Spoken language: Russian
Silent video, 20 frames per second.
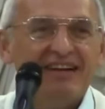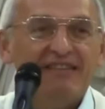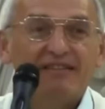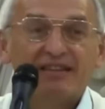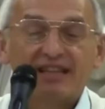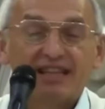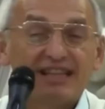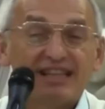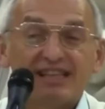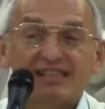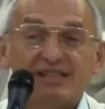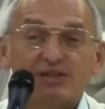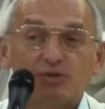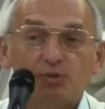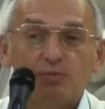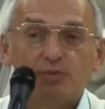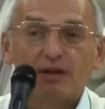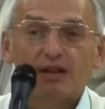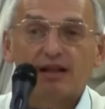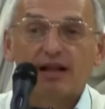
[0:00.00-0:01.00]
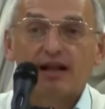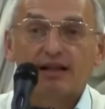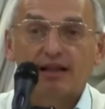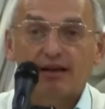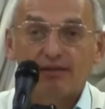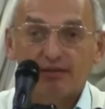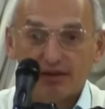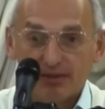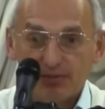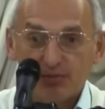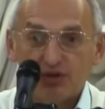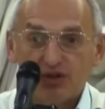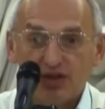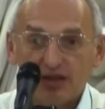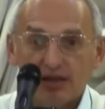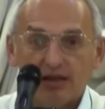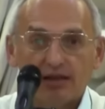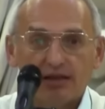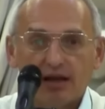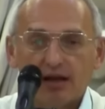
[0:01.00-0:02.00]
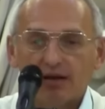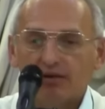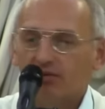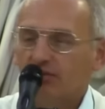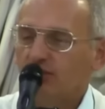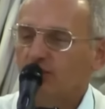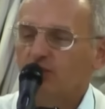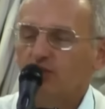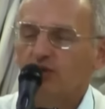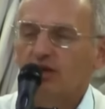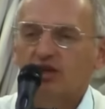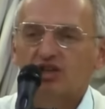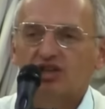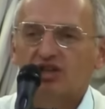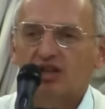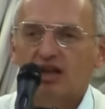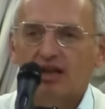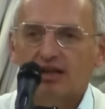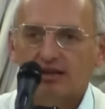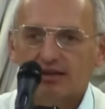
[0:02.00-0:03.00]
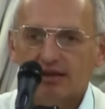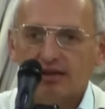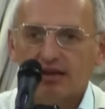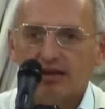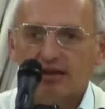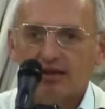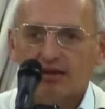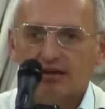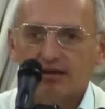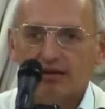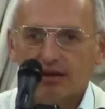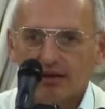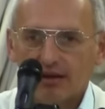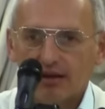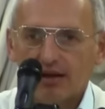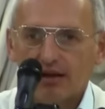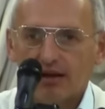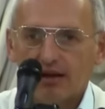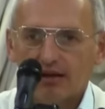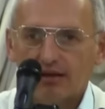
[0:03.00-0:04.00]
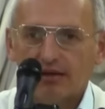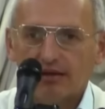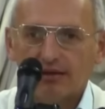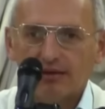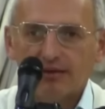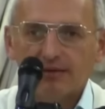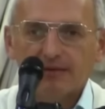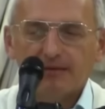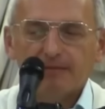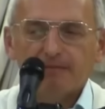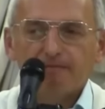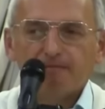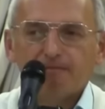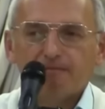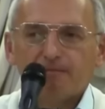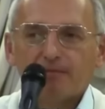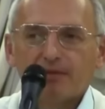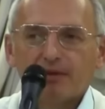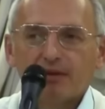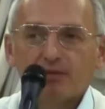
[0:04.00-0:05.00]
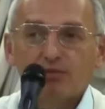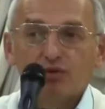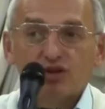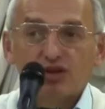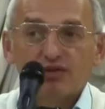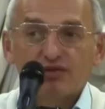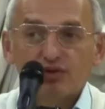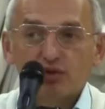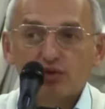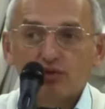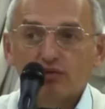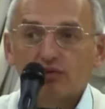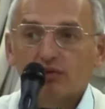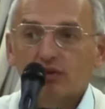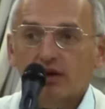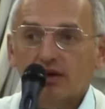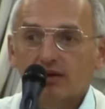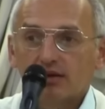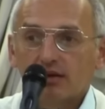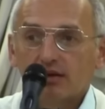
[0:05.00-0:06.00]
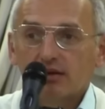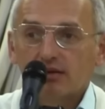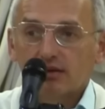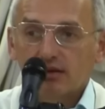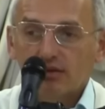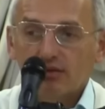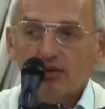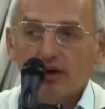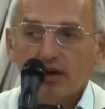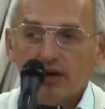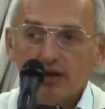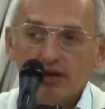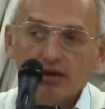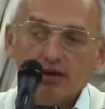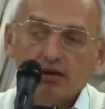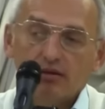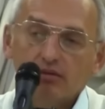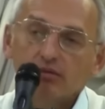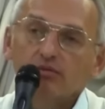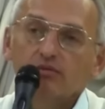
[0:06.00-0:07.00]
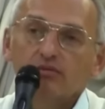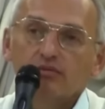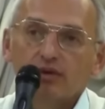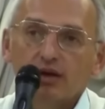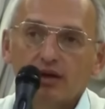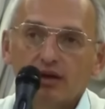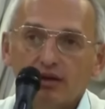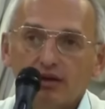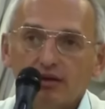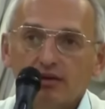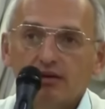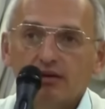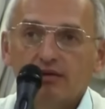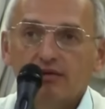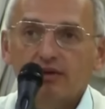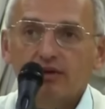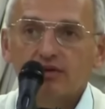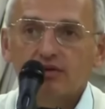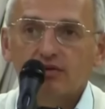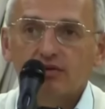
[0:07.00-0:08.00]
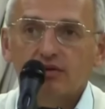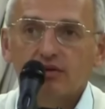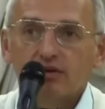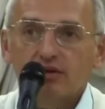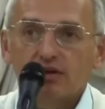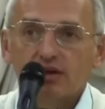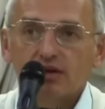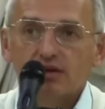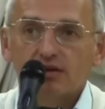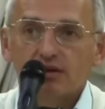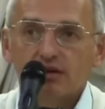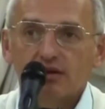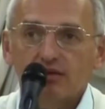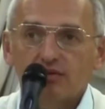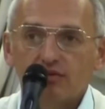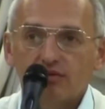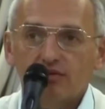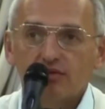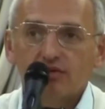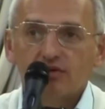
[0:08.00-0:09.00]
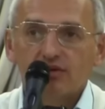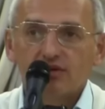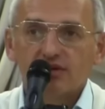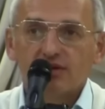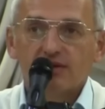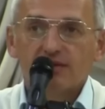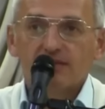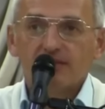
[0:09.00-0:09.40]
Вот это супер, когда вот с мужчиной так, он, он начинает ценить, это реально. Можно в шутку так сказать, ты уходи, ну уходи, давай, что ты сейчас-то не уходишь.